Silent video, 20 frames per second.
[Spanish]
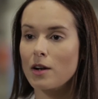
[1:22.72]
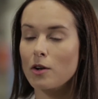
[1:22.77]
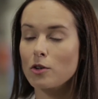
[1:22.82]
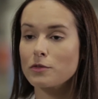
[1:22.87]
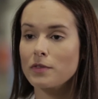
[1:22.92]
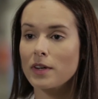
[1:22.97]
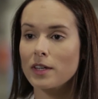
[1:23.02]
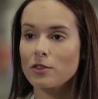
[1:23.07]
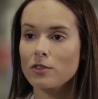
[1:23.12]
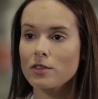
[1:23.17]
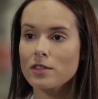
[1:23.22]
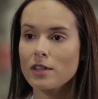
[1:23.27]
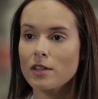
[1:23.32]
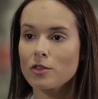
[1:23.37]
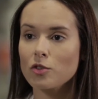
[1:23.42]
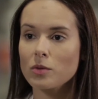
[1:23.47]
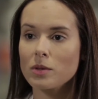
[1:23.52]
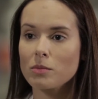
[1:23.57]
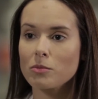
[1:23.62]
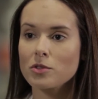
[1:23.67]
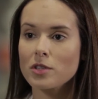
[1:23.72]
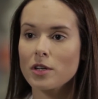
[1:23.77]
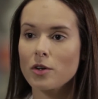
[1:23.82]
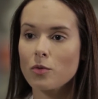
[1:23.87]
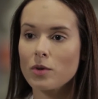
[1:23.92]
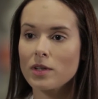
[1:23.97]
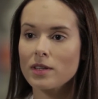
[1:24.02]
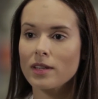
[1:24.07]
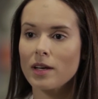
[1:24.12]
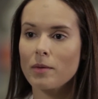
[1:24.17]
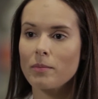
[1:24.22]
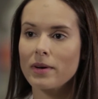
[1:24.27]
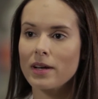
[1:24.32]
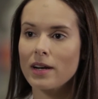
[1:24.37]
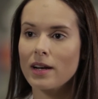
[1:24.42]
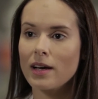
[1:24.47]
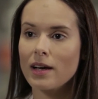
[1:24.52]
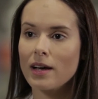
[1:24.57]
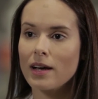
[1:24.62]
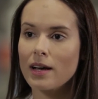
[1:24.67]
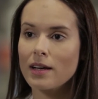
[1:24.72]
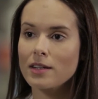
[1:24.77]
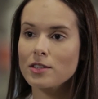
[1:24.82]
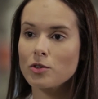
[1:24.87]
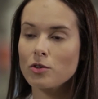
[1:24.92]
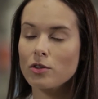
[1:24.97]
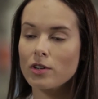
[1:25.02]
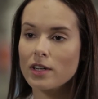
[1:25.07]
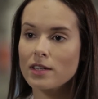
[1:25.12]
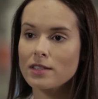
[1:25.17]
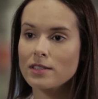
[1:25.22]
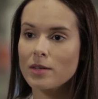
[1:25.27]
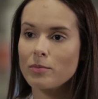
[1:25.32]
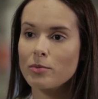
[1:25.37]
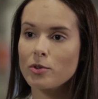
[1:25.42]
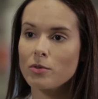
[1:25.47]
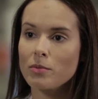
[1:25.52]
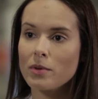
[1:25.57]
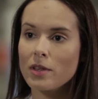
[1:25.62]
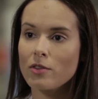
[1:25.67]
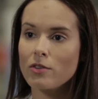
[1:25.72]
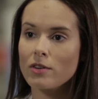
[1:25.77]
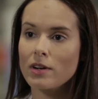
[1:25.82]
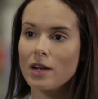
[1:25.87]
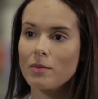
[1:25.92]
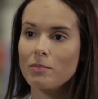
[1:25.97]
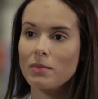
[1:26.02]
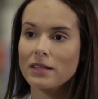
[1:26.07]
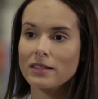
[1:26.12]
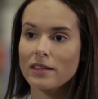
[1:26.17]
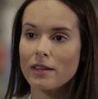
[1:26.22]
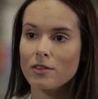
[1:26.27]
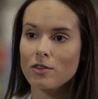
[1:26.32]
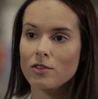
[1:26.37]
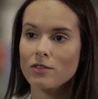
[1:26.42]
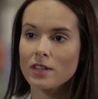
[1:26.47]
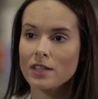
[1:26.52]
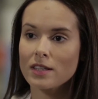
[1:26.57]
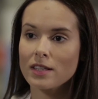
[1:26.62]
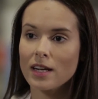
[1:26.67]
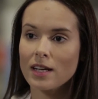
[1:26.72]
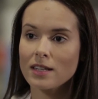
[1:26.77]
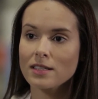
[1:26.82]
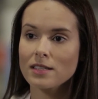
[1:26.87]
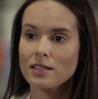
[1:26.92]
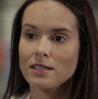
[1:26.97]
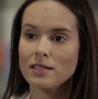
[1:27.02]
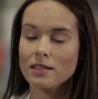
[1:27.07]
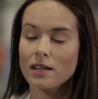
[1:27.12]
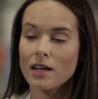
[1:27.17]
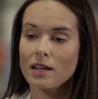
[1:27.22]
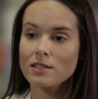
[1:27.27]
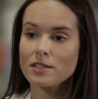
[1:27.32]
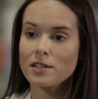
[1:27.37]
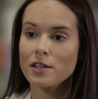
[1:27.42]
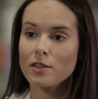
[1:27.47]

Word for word: Los factores que tuvimos en cuenta para escoger este proveedor en la implantación de Traxis han